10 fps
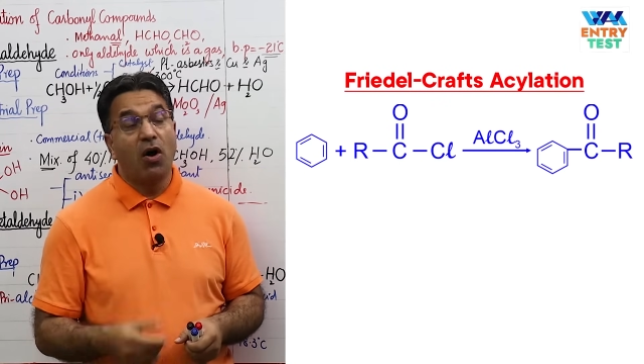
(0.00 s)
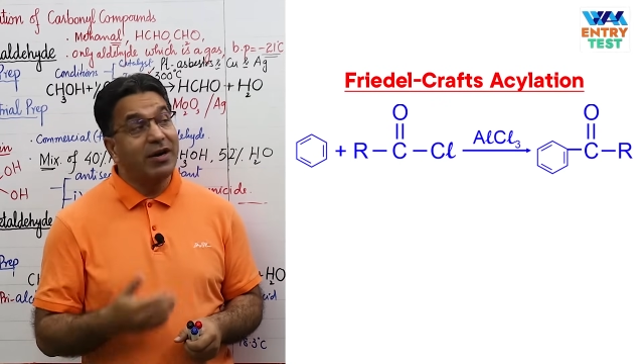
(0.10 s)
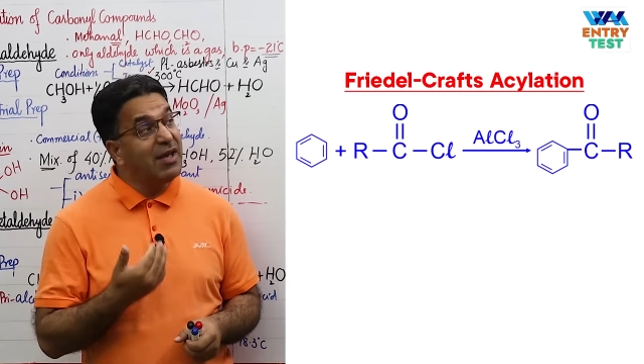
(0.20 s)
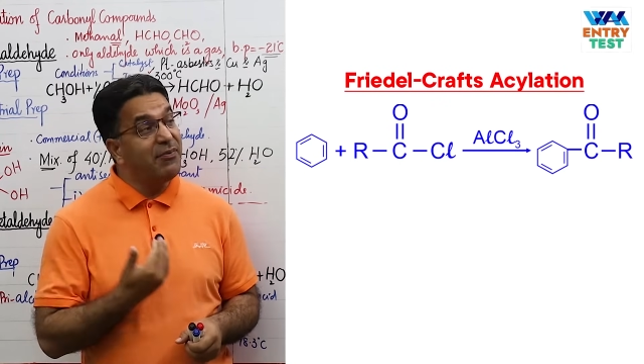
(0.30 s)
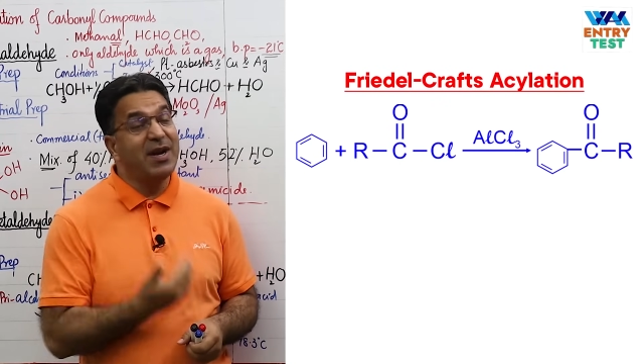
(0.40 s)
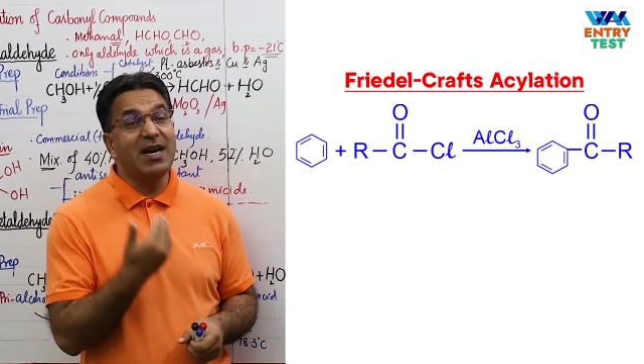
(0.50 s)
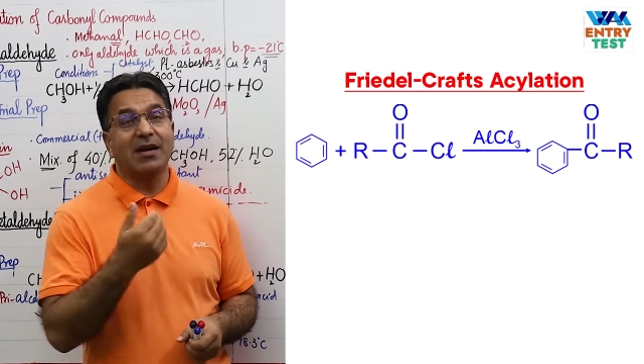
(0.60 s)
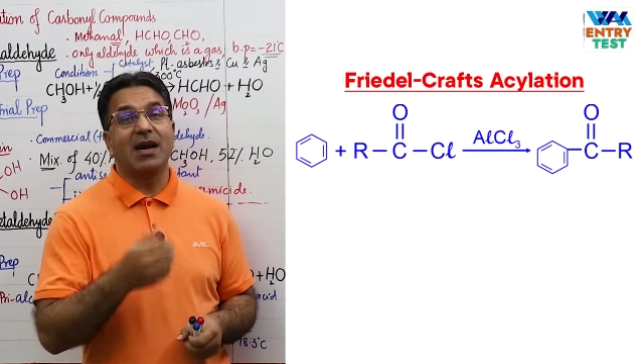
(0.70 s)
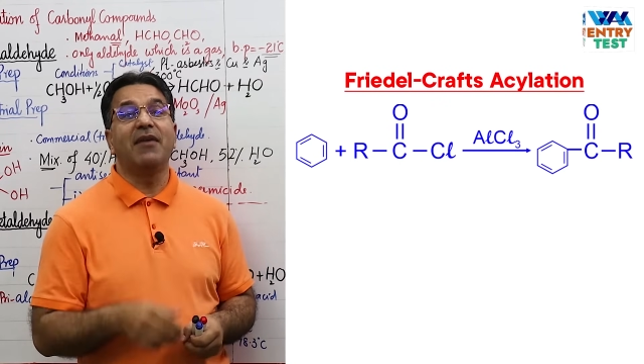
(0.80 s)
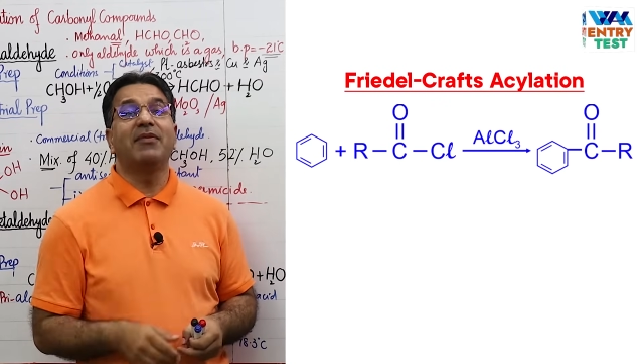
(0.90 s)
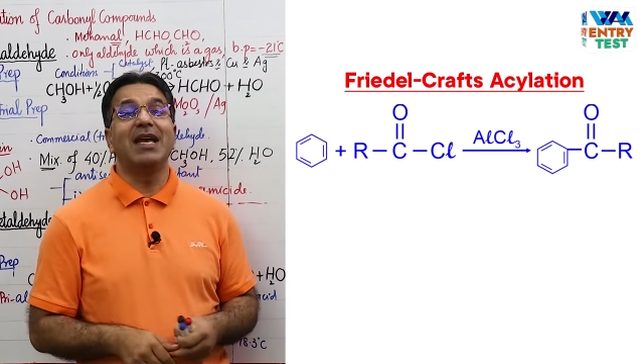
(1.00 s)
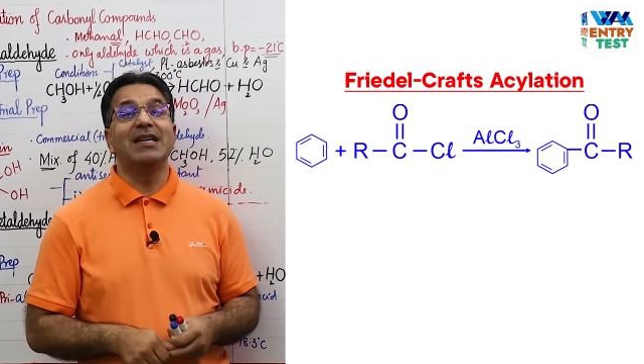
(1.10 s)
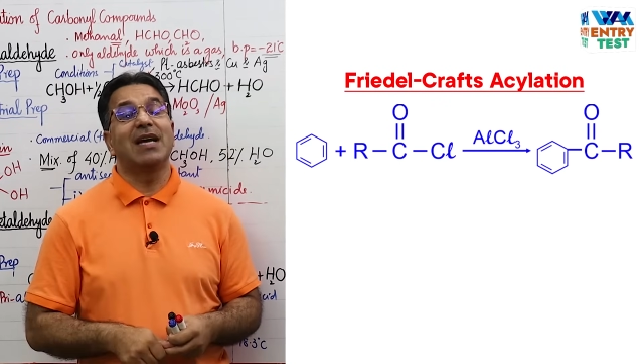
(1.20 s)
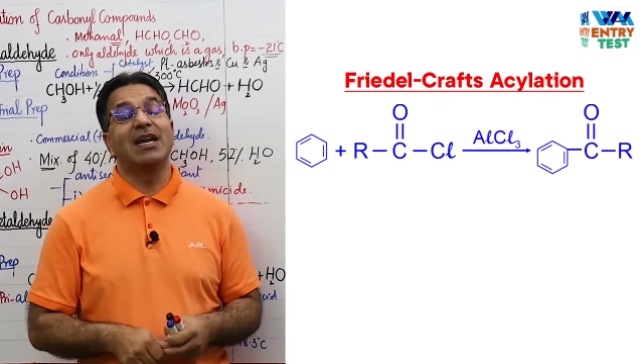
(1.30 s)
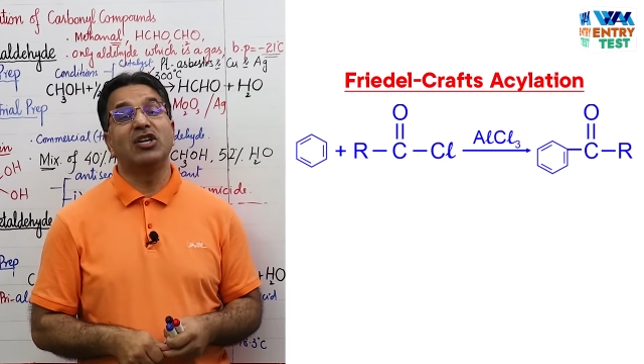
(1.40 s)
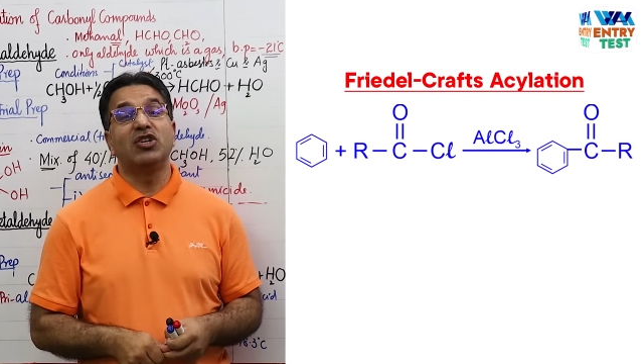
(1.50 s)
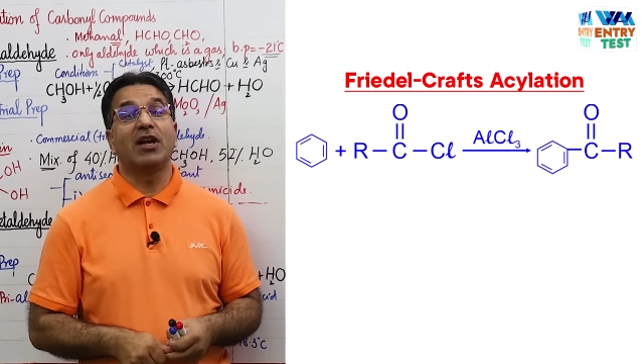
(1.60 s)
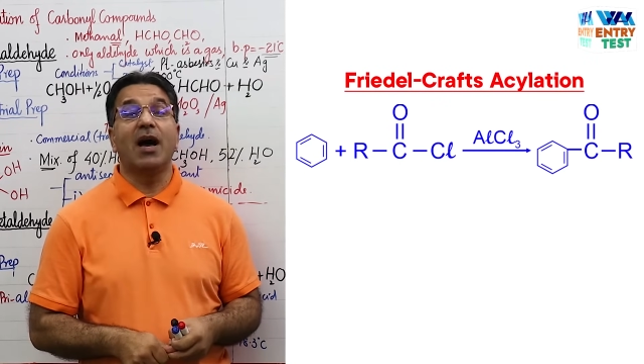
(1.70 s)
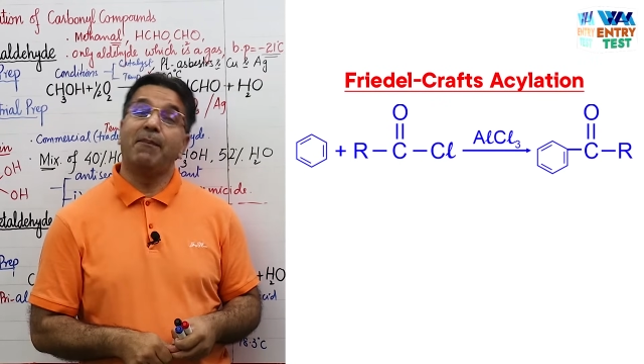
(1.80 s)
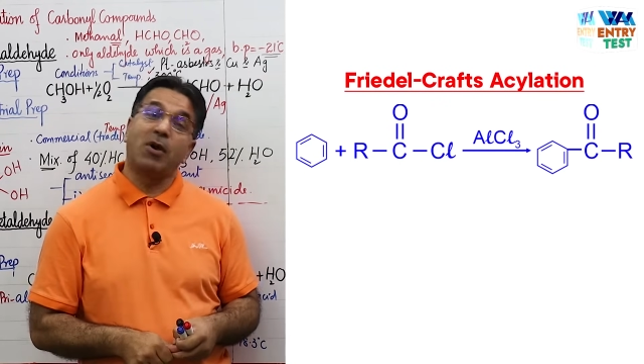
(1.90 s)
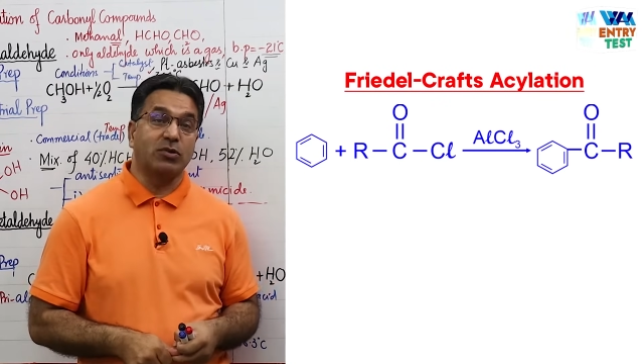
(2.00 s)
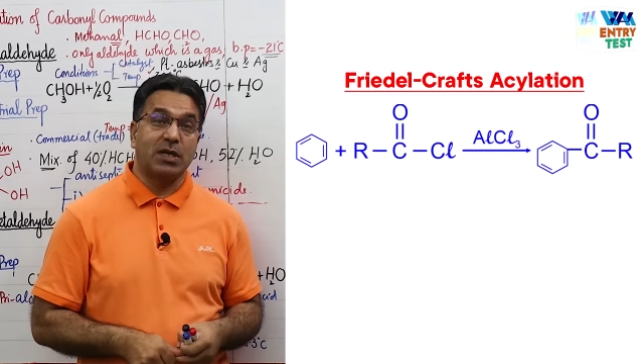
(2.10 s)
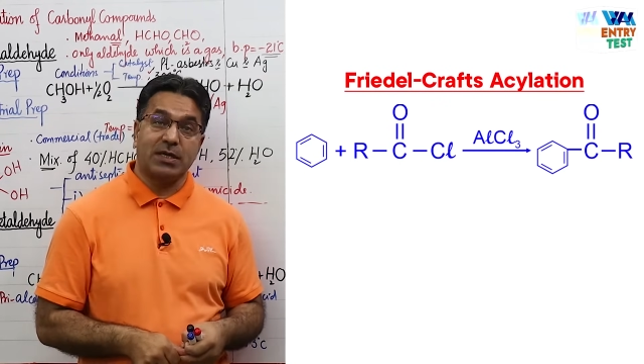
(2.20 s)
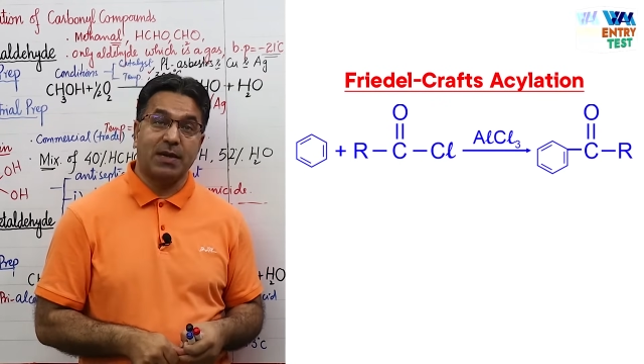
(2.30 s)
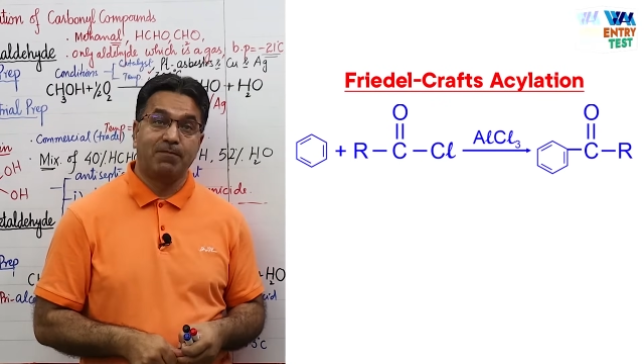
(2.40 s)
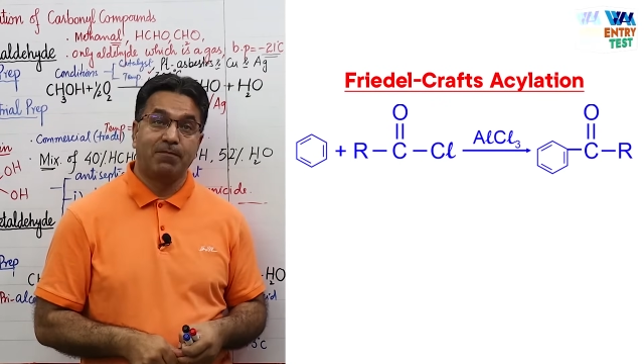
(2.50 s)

और ये फ्रीडल क्राफ्ट एसाइडेशन का प्रोसेस है